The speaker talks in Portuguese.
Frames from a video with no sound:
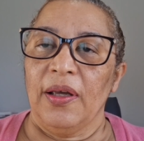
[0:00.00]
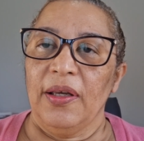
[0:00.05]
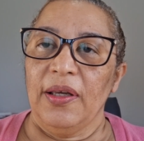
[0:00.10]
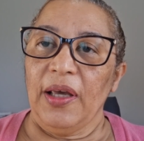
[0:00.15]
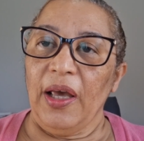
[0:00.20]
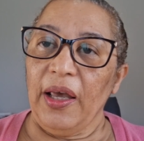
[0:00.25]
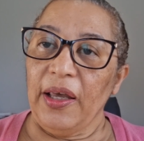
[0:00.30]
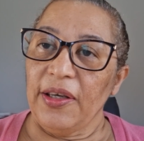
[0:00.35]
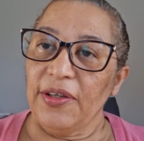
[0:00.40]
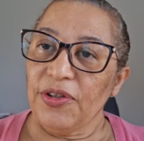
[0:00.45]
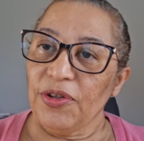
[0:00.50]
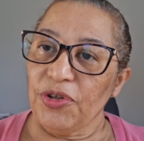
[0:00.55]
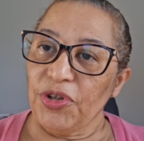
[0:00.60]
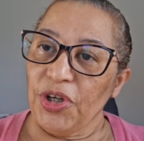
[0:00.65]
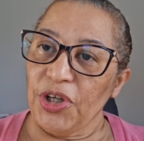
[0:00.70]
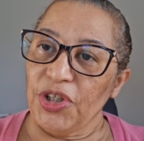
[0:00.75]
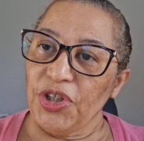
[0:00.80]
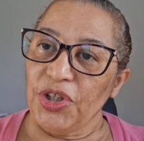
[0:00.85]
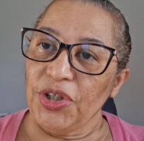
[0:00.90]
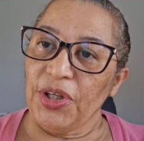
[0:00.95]
E é isso,
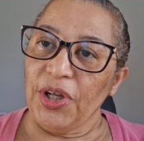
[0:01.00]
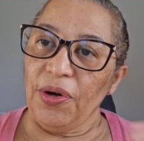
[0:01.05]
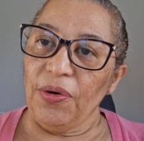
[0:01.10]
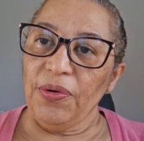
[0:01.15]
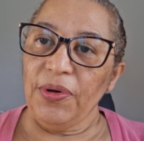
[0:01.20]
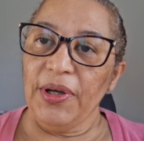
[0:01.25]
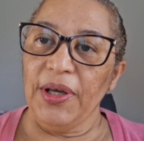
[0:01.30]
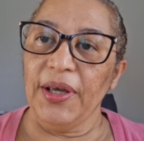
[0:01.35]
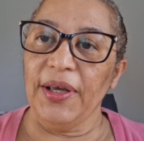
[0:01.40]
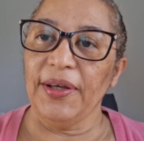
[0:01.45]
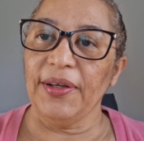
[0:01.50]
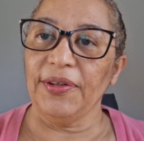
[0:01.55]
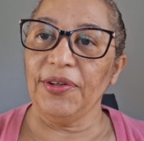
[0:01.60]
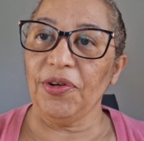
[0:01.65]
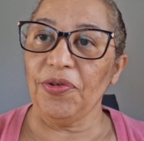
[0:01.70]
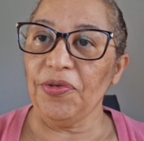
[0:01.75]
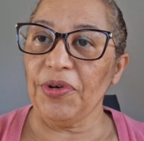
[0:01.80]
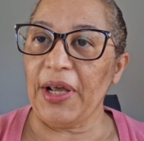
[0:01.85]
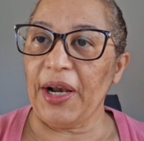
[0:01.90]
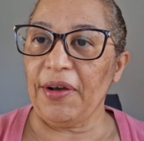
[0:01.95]
gente. Então,
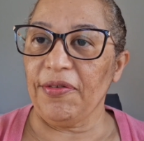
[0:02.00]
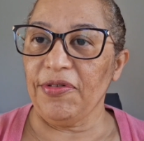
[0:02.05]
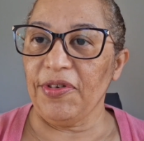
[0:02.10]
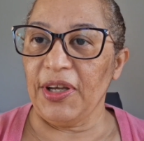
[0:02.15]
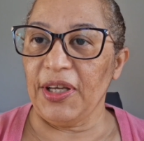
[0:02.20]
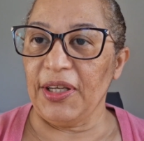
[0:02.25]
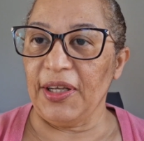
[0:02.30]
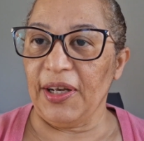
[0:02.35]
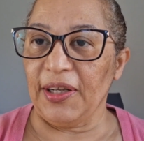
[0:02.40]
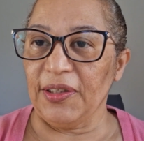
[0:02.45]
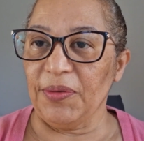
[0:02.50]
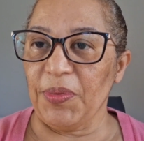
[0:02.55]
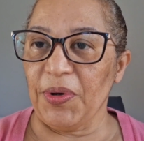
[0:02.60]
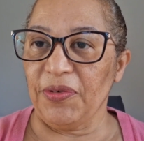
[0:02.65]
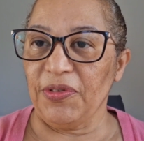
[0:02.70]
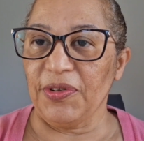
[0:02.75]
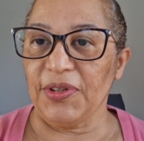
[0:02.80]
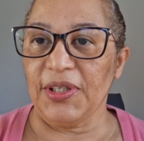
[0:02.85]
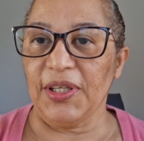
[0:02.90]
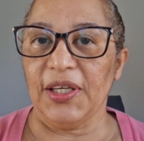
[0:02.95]
não gravei nada para
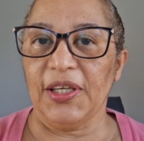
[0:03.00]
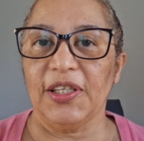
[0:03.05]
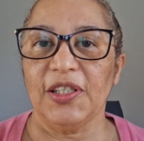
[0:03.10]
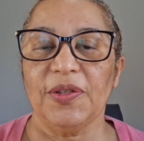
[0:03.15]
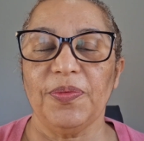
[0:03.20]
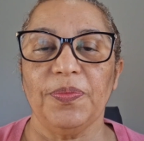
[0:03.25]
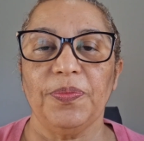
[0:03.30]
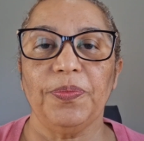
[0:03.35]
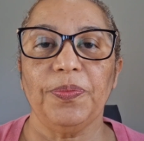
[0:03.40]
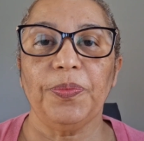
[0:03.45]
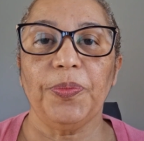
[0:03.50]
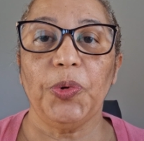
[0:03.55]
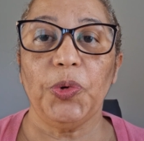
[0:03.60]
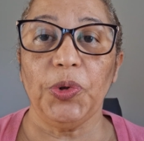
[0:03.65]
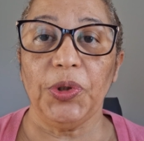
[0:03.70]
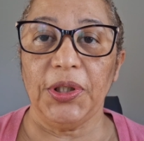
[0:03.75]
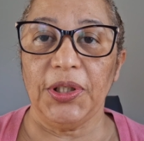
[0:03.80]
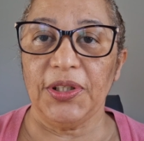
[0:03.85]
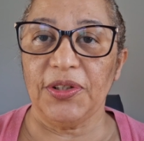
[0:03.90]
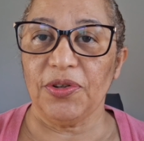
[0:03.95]
vocês
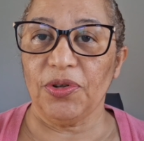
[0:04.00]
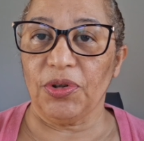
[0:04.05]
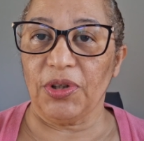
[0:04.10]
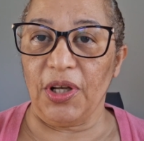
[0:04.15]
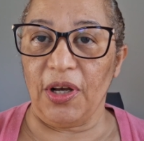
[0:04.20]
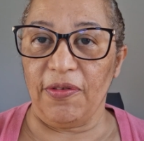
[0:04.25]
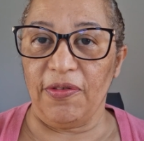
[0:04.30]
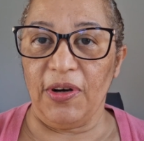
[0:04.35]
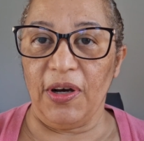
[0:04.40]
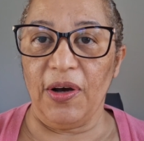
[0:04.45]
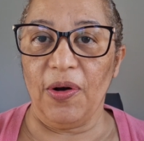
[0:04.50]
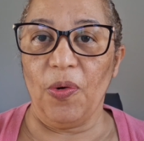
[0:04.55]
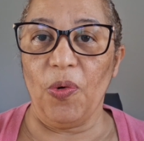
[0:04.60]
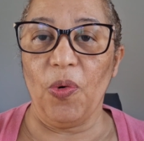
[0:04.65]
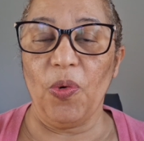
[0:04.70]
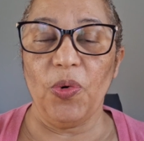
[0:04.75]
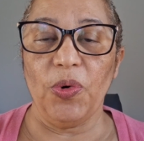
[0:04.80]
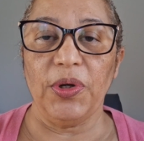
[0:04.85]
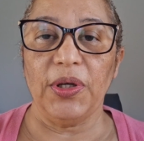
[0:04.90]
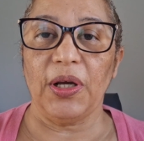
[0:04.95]
por isso. Eu tava
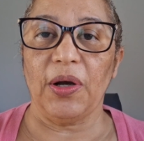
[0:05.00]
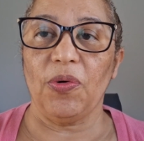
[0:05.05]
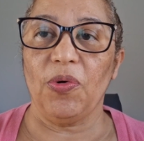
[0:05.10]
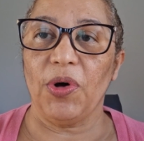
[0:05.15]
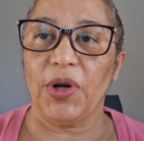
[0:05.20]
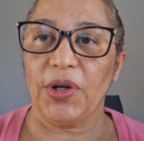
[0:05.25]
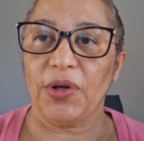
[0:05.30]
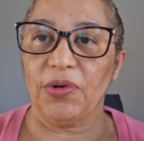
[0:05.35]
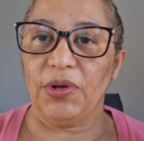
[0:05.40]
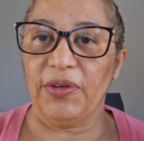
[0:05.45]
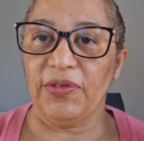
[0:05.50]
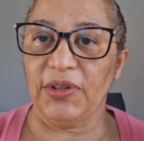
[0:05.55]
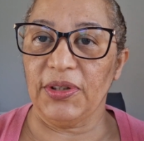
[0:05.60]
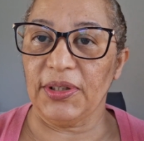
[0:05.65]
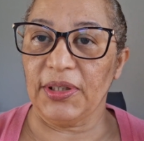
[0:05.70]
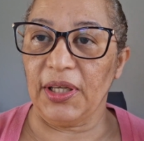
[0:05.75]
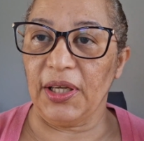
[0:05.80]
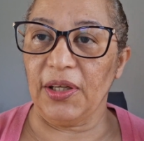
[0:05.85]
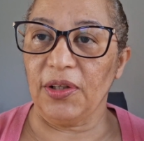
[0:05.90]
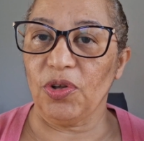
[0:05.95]
ruim agora que eu
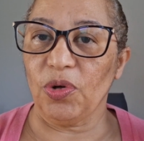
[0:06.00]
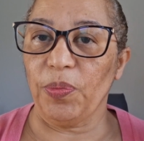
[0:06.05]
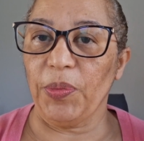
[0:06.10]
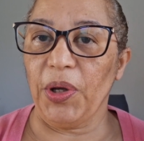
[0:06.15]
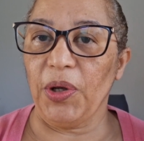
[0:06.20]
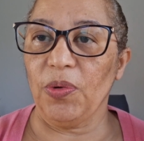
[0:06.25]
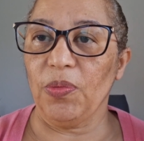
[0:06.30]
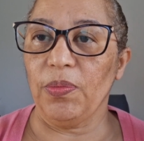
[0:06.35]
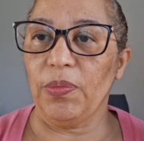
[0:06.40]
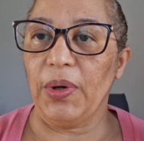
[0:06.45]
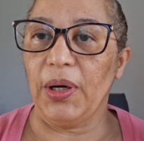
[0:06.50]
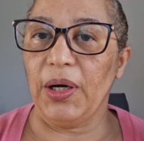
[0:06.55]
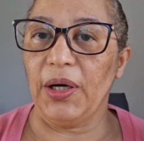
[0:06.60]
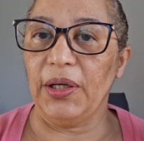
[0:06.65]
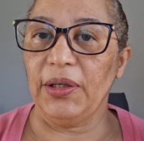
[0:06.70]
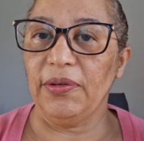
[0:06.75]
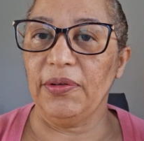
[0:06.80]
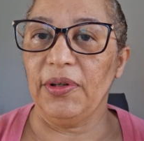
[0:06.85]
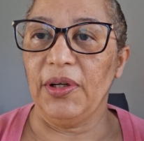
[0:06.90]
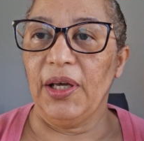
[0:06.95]
levantei, tomei um
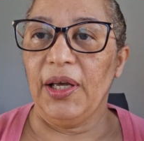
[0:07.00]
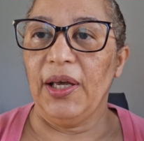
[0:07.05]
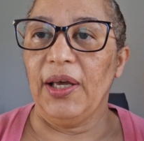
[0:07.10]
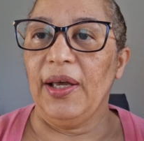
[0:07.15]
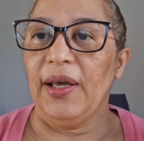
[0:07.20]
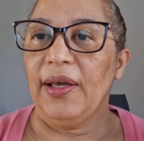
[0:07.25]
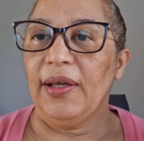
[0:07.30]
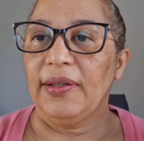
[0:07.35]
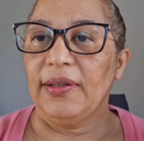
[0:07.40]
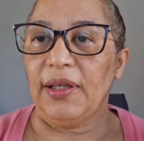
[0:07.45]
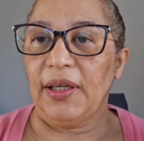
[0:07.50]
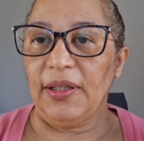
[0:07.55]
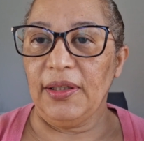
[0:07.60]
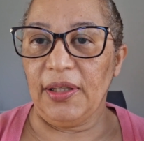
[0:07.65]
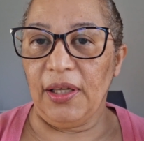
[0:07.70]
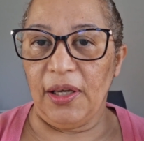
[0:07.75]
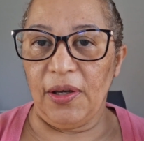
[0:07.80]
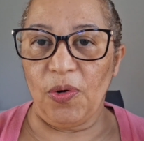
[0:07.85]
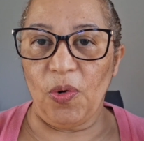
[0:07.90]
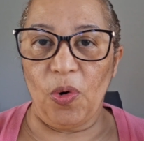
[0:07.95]
banho.
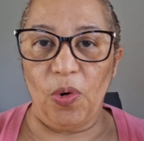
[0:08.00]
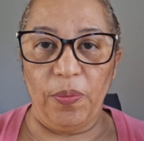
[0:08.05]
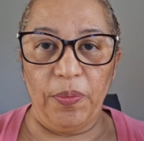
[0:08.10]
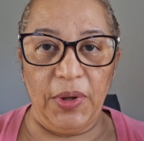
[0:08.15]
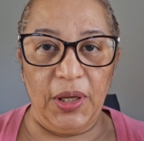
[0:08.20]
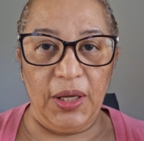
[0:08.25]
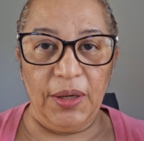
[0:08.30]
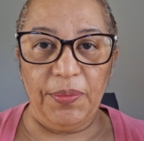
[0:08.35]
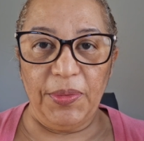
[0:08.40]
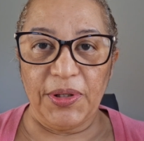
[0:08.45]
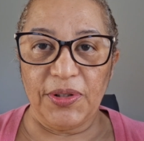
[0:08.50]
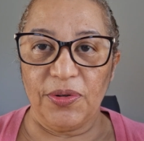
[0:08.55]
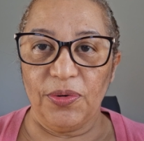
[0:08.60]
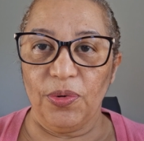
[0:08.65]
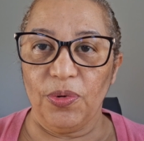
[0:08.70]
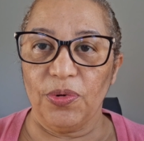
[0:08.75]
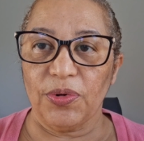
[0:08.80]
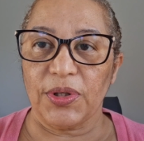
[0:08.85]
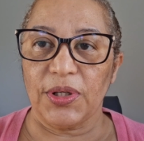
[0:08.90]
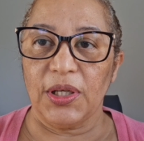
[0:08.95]
Tentei comer, mas não
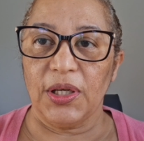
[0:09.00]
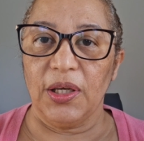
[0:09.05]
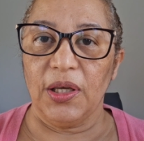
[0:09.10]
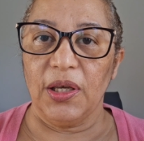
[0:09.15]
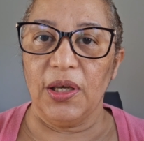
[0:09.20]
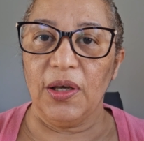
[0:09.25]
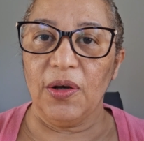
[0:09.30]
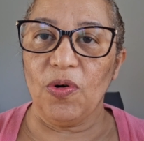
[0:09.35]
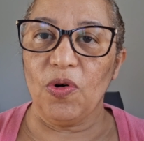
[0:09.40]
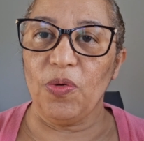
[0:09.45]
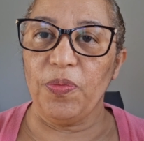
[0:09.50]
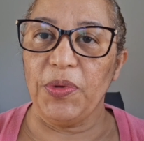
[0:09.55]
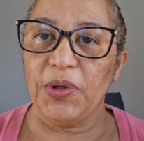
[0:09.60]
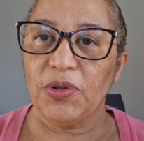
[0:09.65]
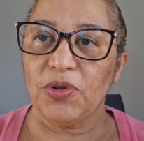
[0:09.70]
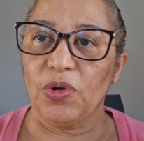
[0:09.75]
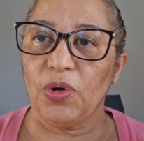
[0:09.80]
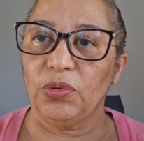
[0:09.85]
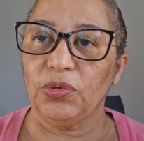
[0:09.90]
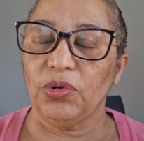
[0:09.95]
consegui. Comi
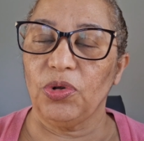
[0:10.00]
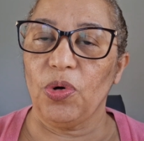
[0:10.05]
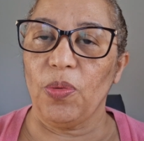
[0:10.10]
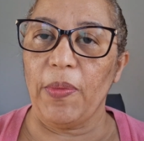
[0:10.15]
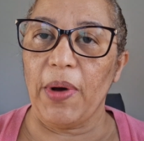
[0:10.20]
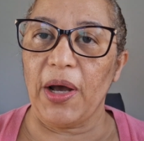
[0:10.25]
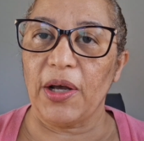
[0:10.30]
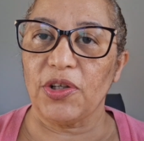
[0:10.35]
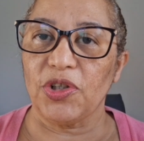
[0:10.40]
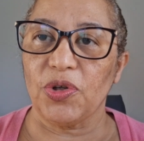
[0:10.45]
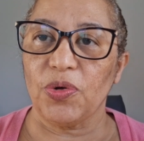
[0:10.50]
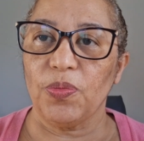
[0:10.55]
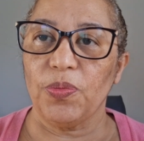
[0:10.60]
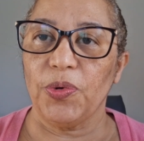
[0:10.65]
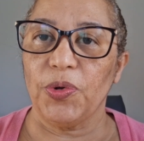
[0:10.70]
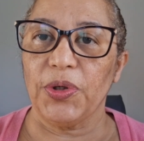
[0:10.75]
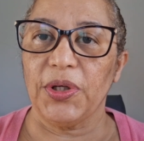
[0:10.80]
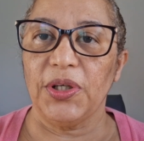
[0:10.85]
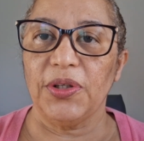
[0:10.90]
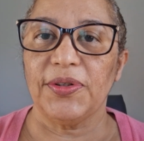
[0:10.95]
só um tomate com um
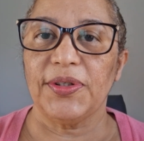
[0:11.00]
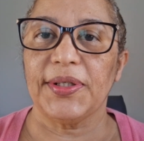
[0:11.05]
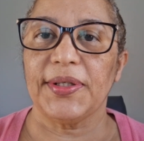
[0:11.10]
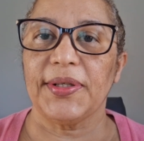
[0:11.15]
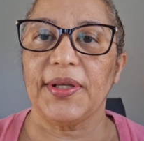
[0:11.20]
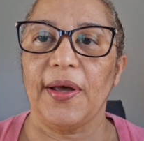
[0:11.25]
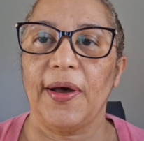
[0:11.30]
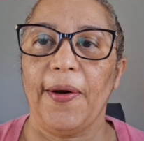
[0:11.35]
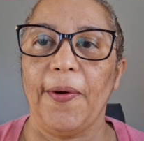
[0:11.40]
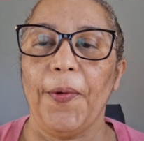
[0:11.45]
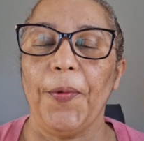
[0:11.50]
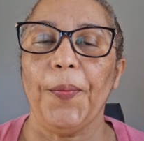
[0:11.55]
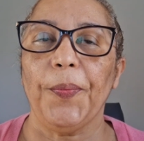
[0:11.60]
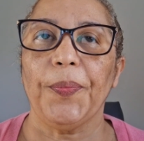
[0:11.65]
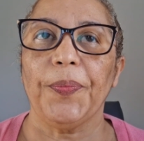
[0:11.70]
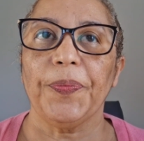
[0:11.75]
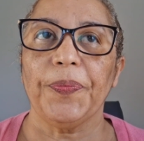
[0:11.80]
pouquinho de sal.